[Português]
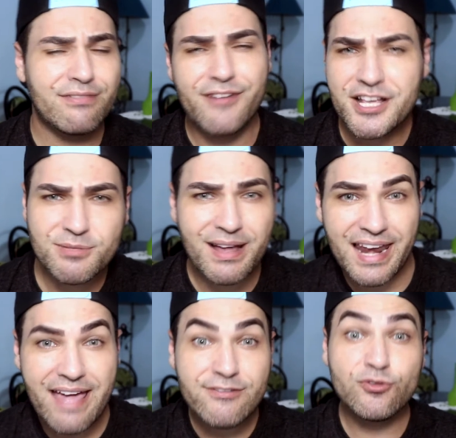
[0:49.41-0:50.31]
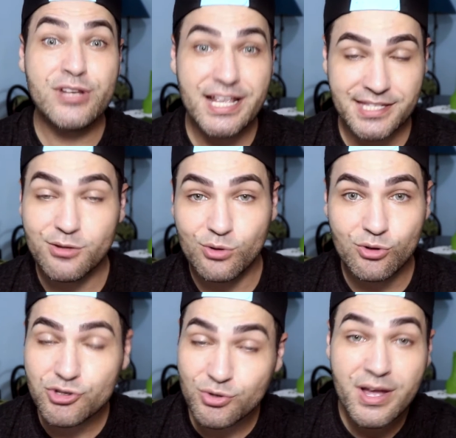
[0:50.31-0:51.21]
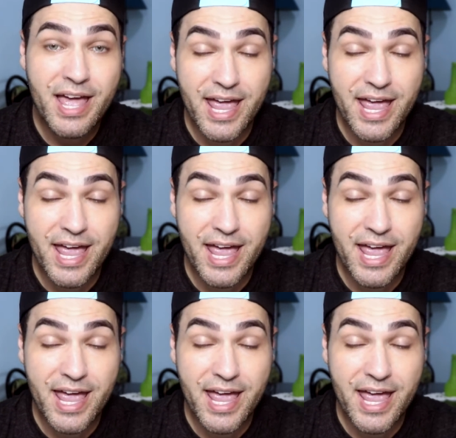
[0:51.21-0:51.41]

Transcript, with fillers: faz uma leve esfoliação no rosto,